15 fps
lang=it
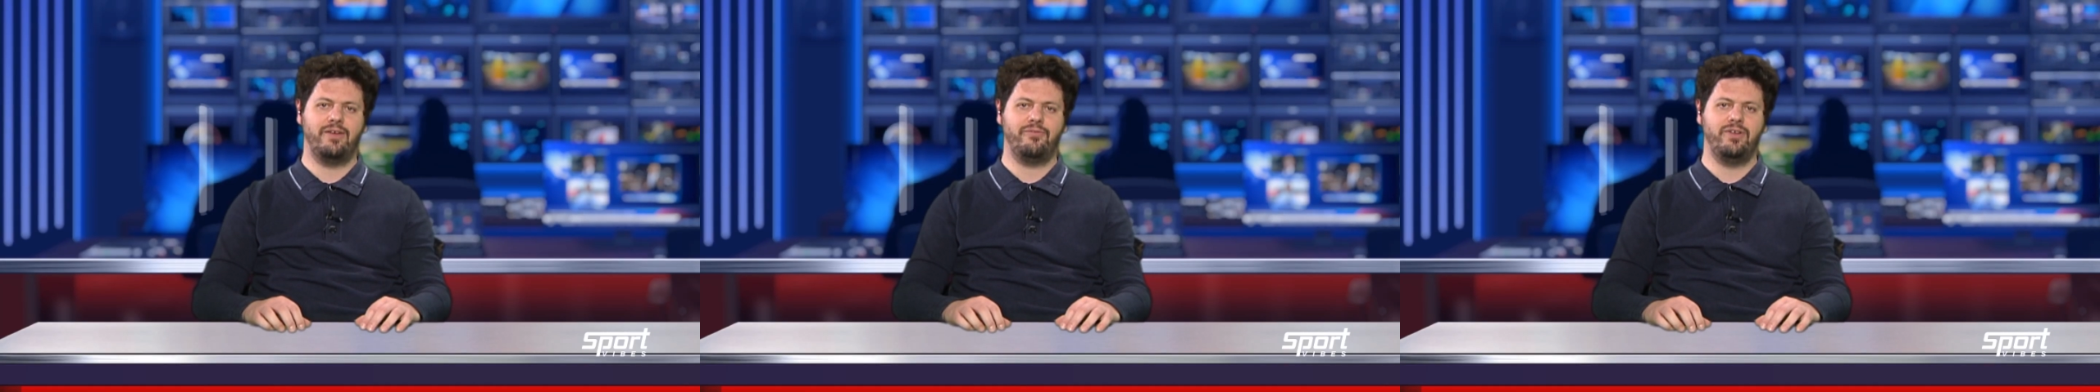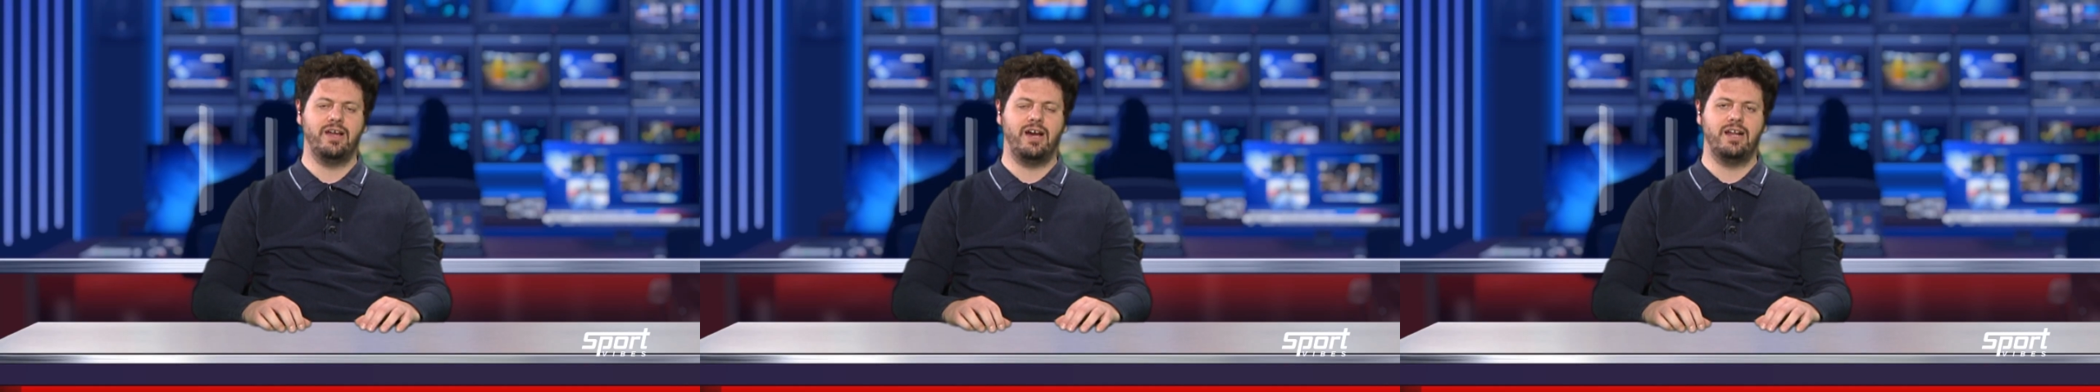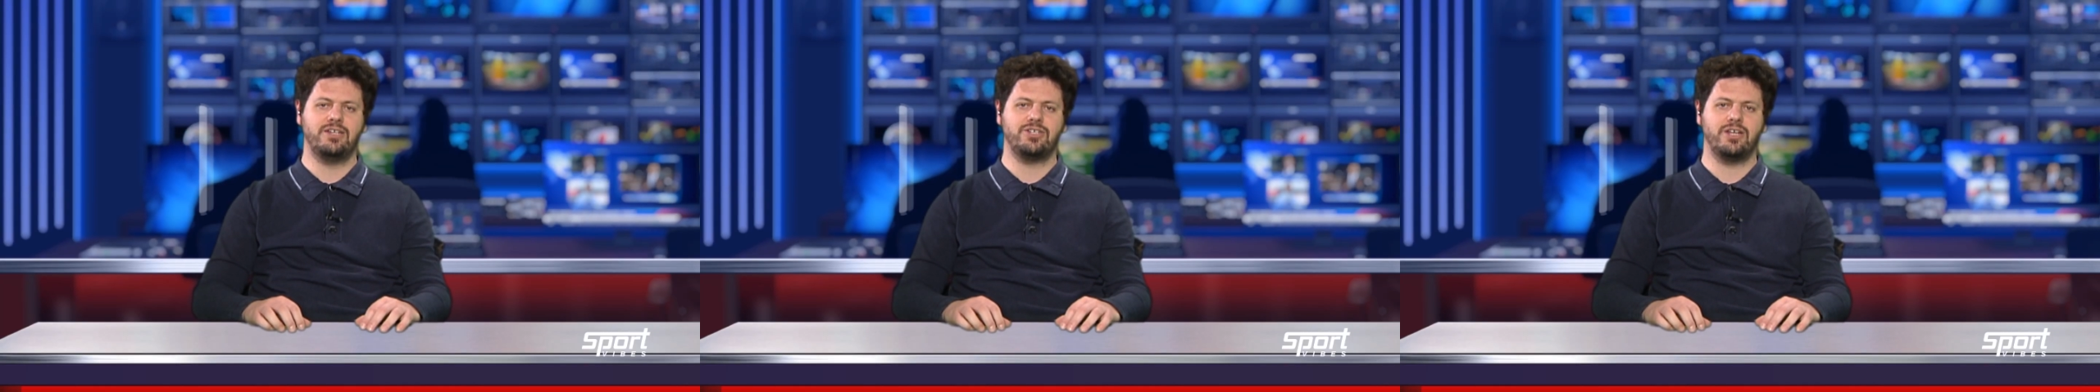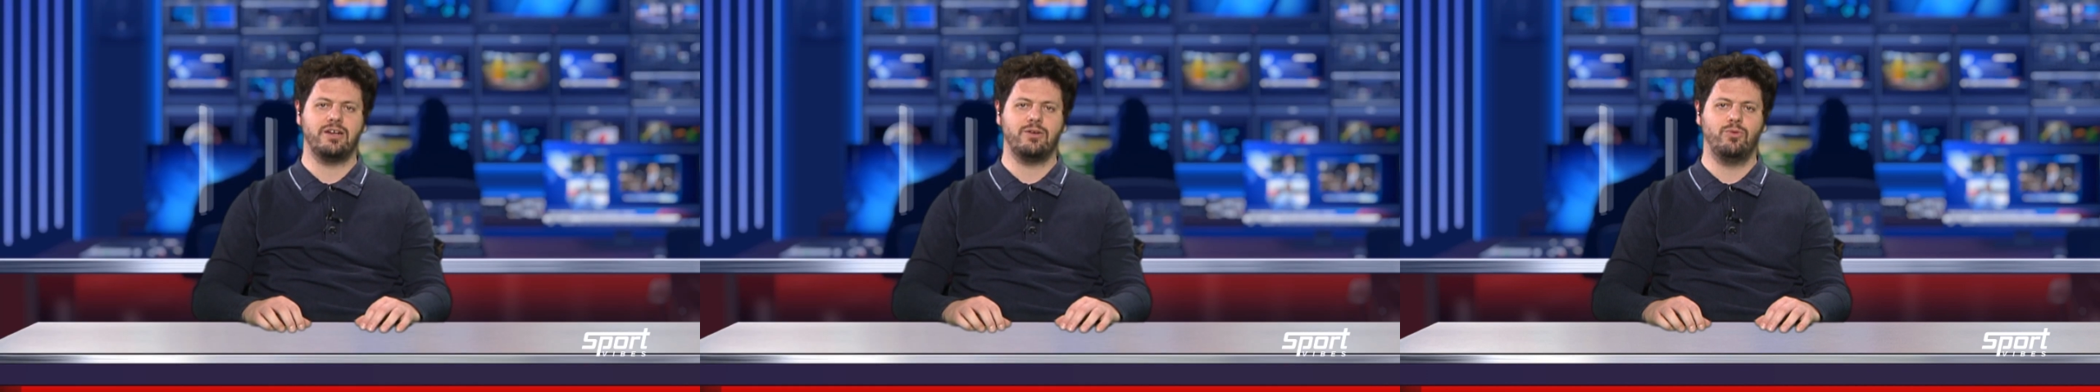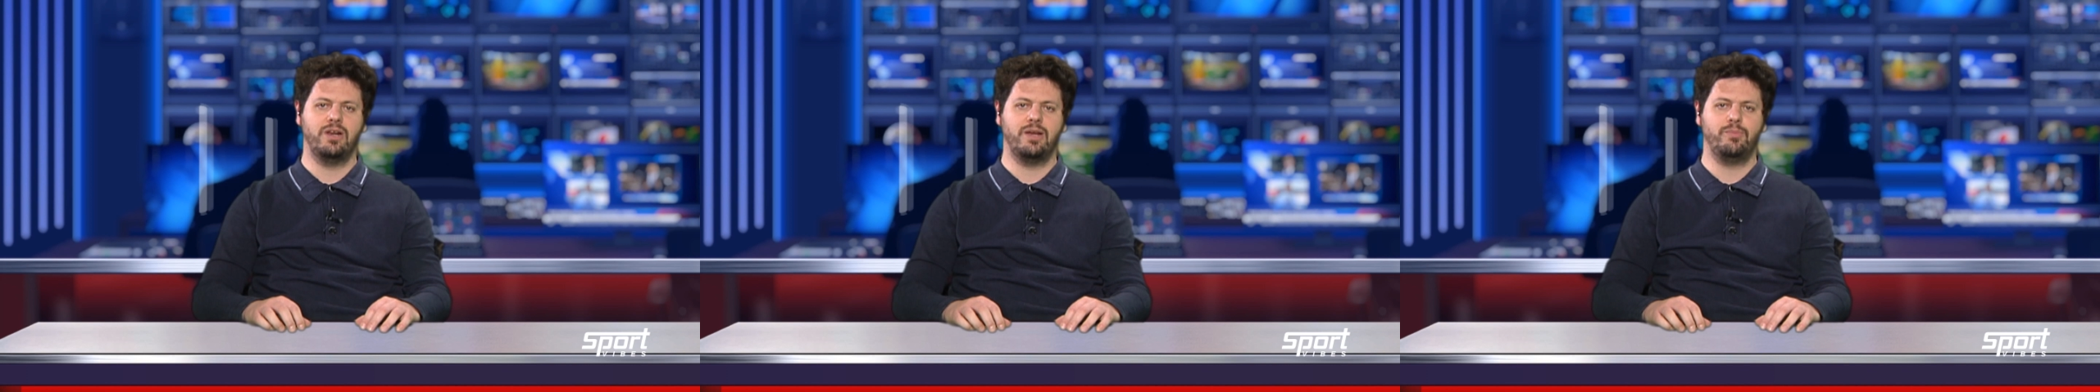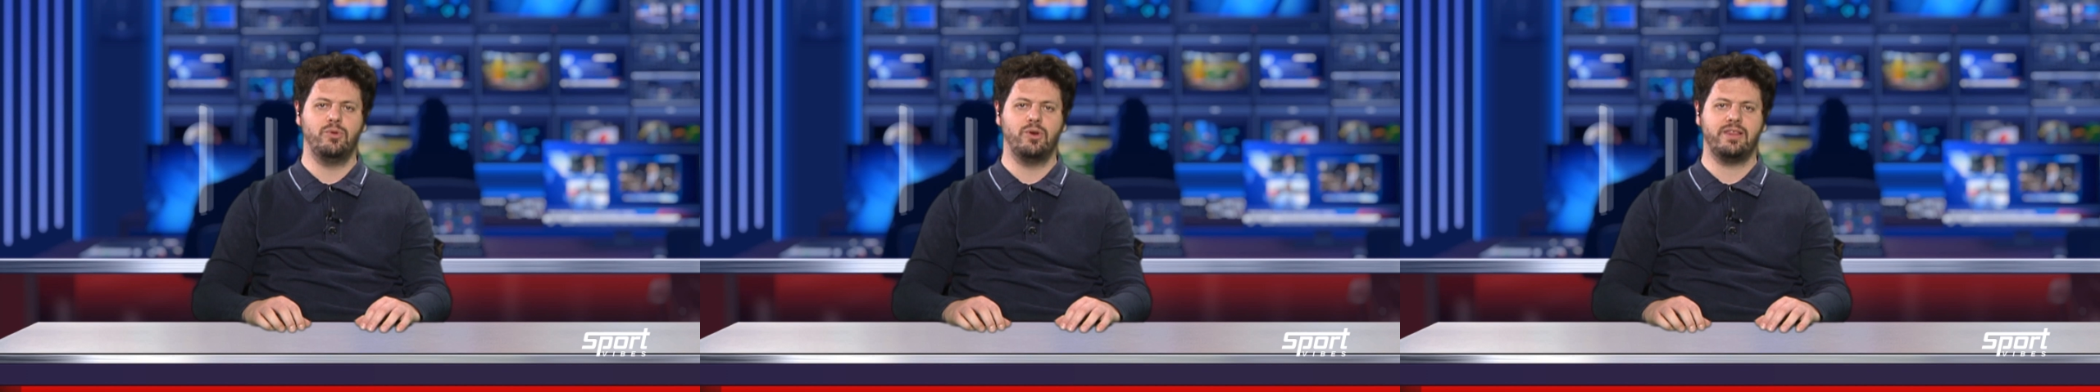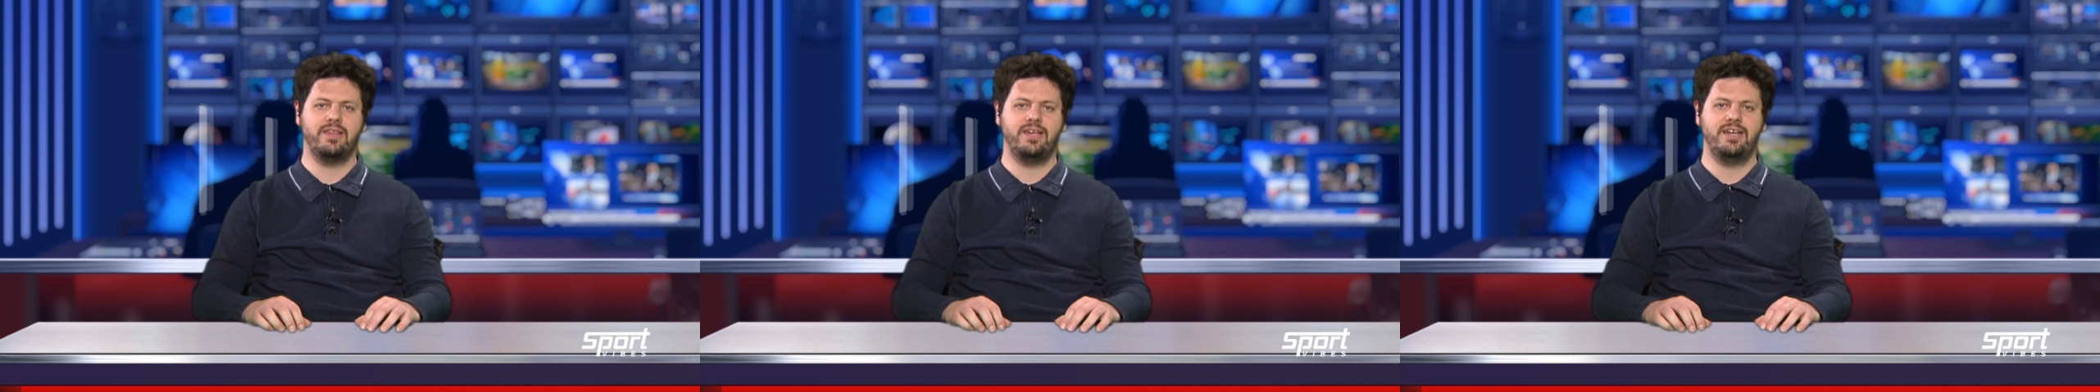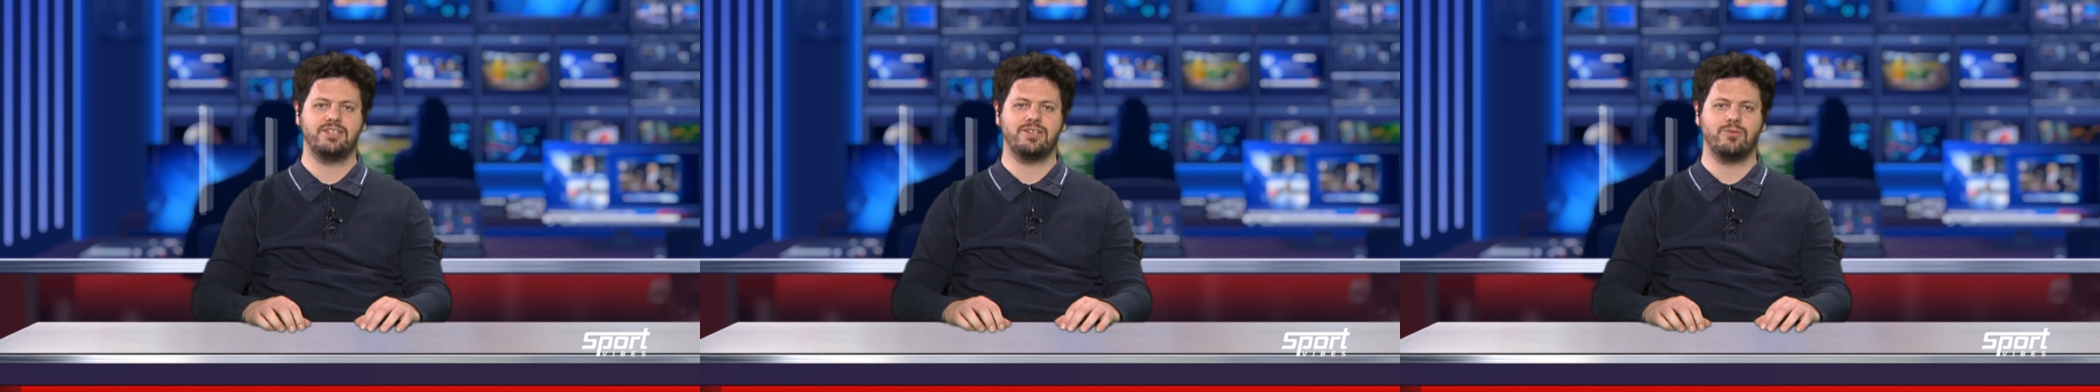e la finale sarà quella più
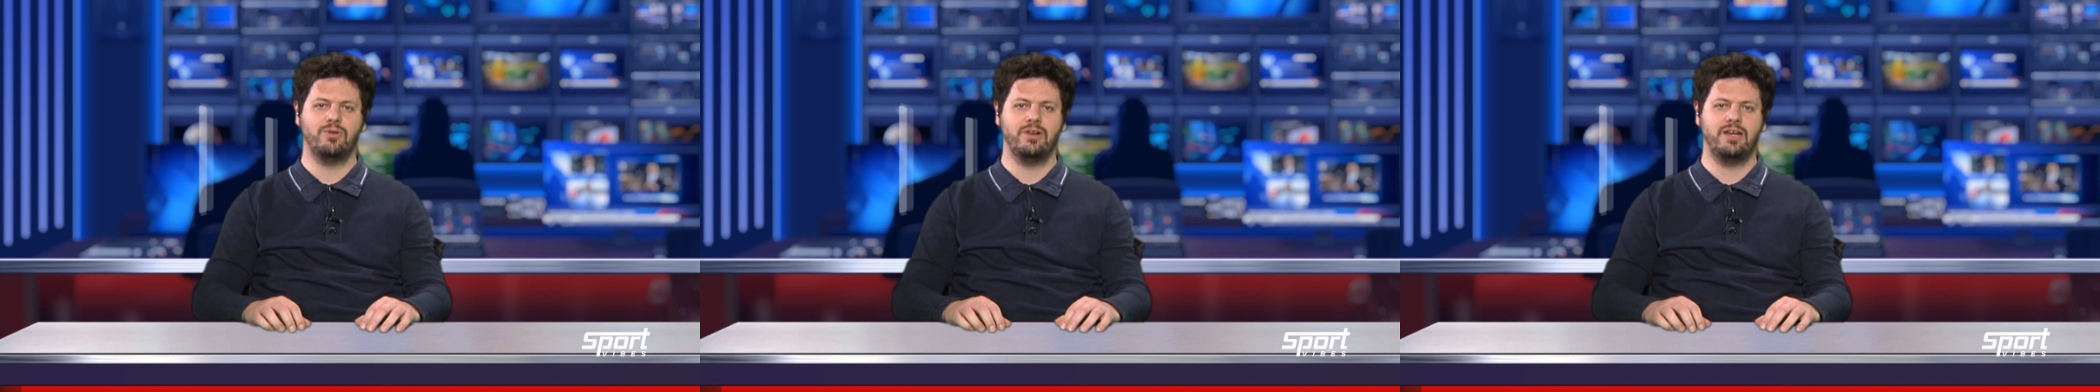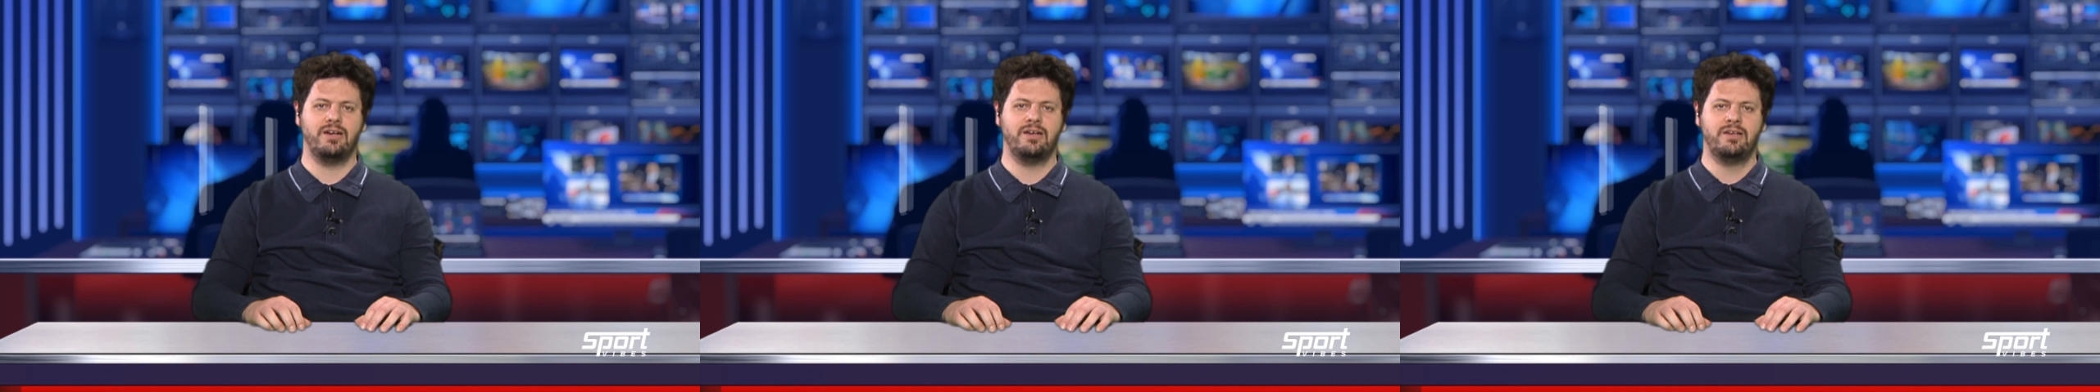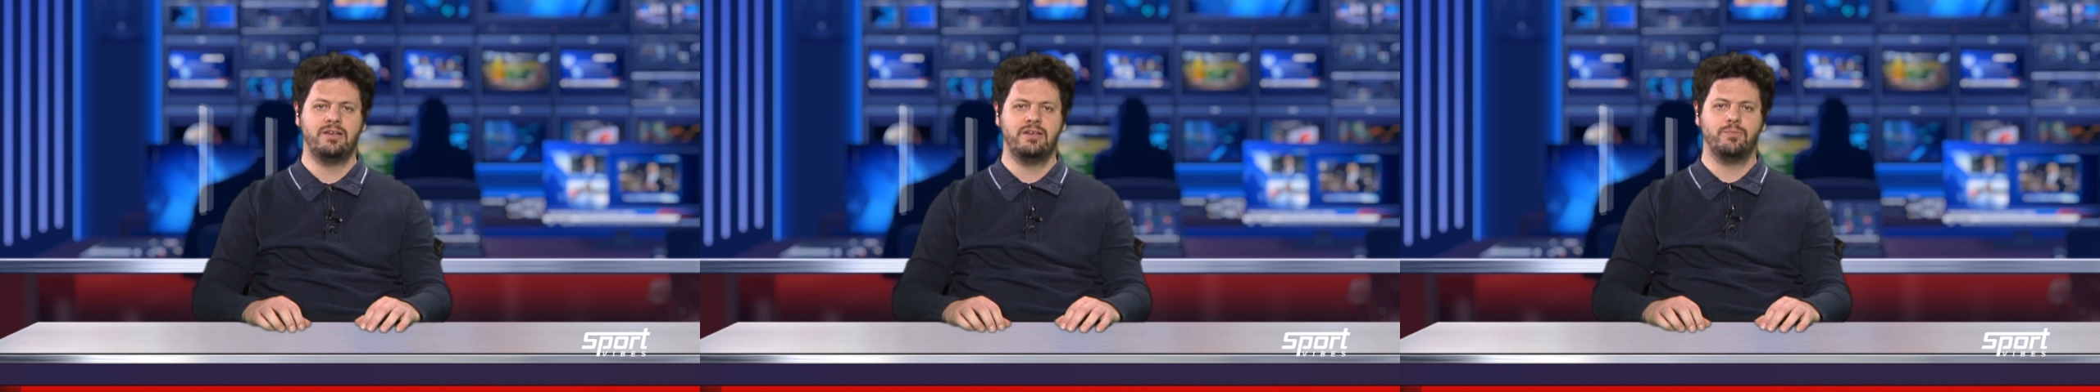attesa, quella